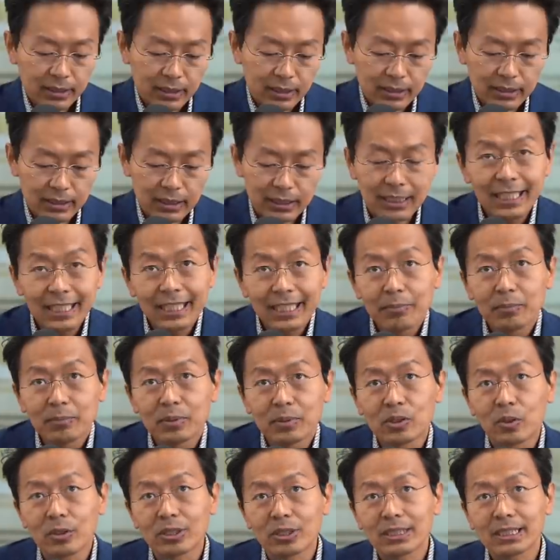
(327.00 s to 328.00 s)
jetzt das
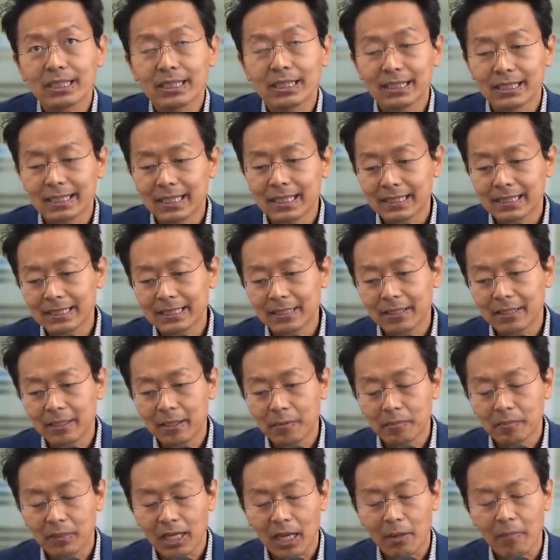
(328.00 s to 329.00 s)
Besondere, dass
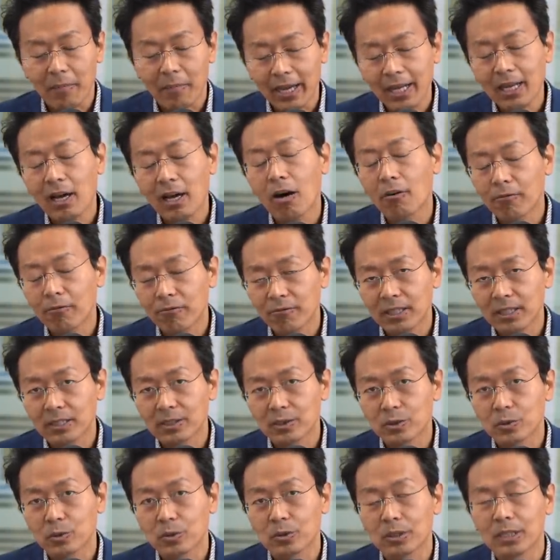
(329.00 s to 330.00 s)
nach meiner
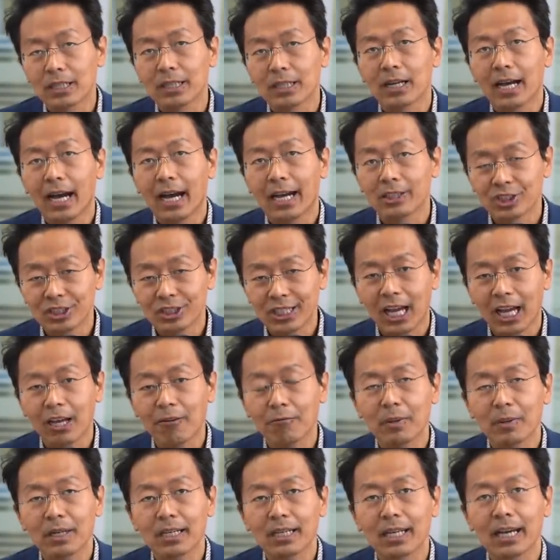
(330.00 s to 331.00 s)
Auffassung eine
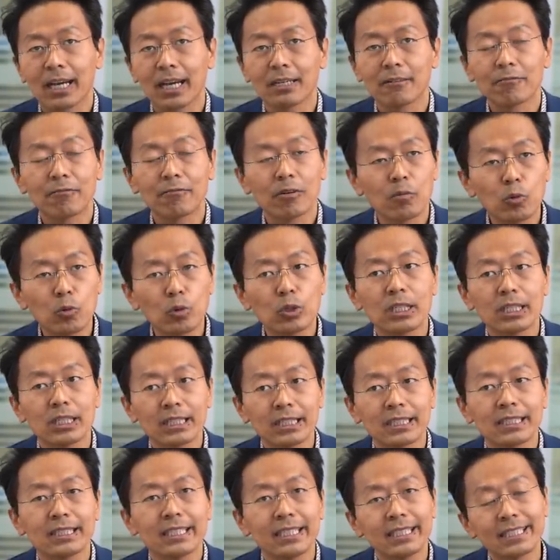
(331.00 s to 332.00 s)
Strafbarkeit
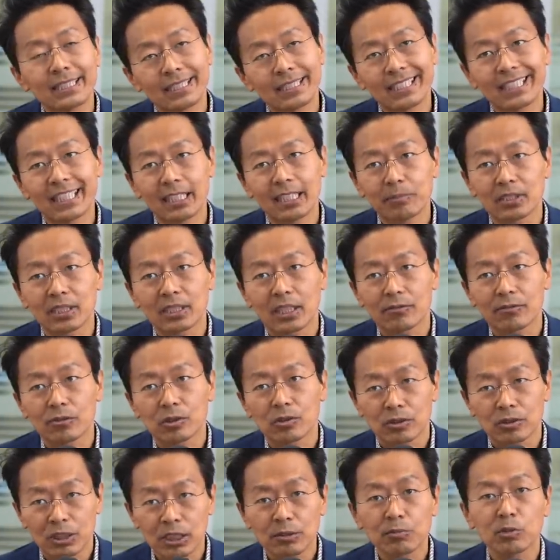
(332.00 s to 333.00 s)
vermutlich nicht gegeben sein wird.
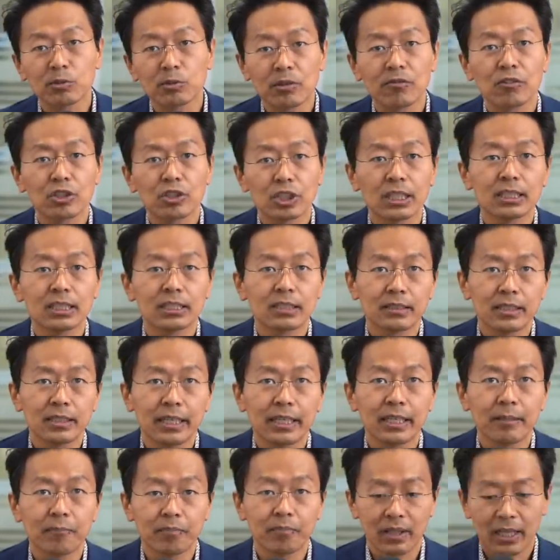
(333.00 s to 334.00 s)
Und das muss man wahrscheinlich
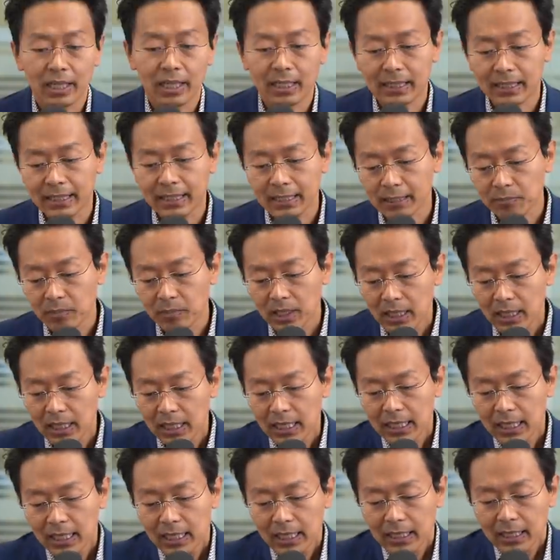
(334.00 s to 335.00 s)
näher erklären.
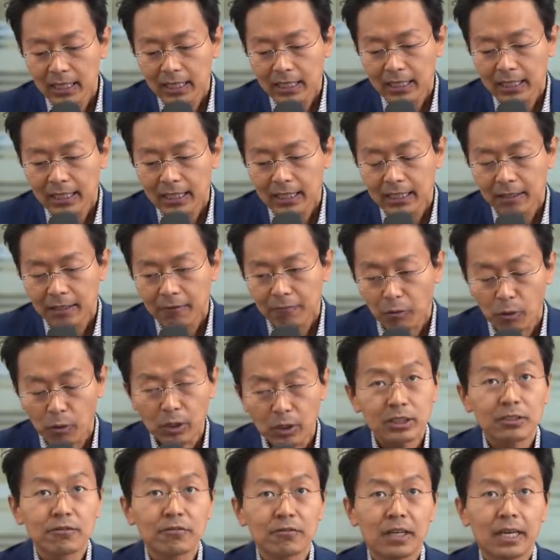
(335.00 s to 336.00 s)

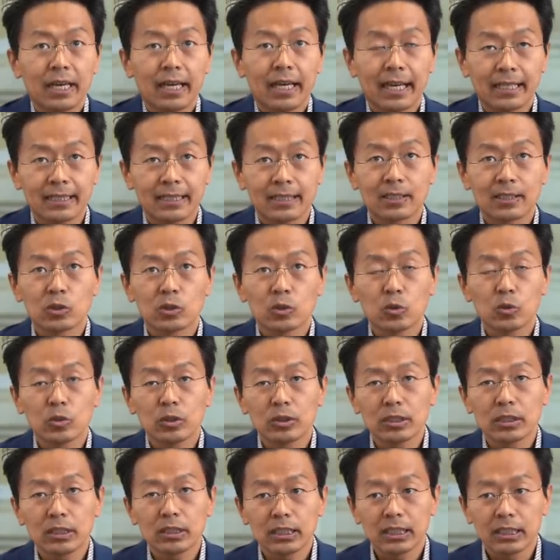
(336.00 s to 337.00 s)

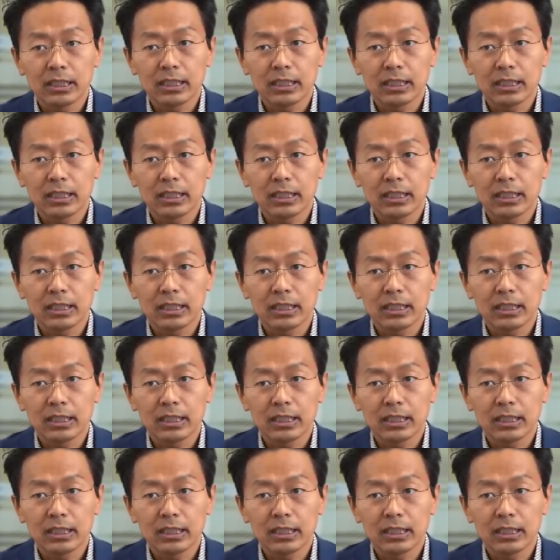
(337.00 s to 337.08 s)
Volksverhetzung